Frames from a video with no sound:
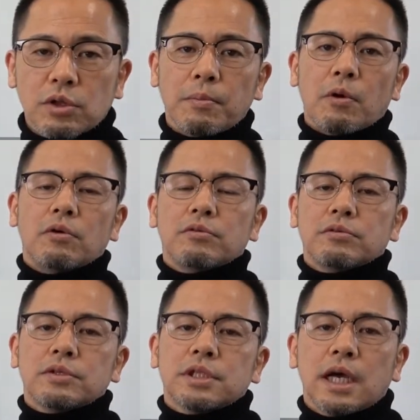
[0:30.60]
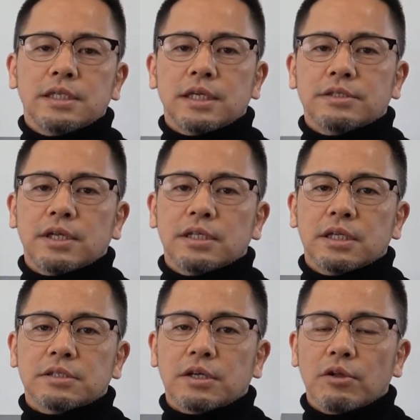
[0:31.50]
ても大切なん
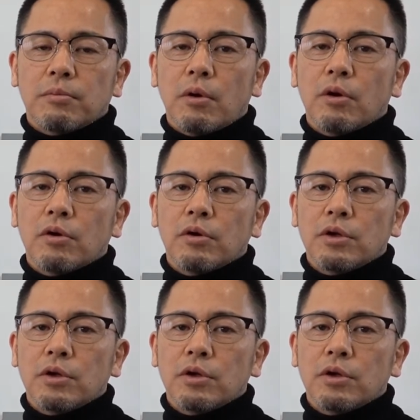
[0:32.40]
ですけども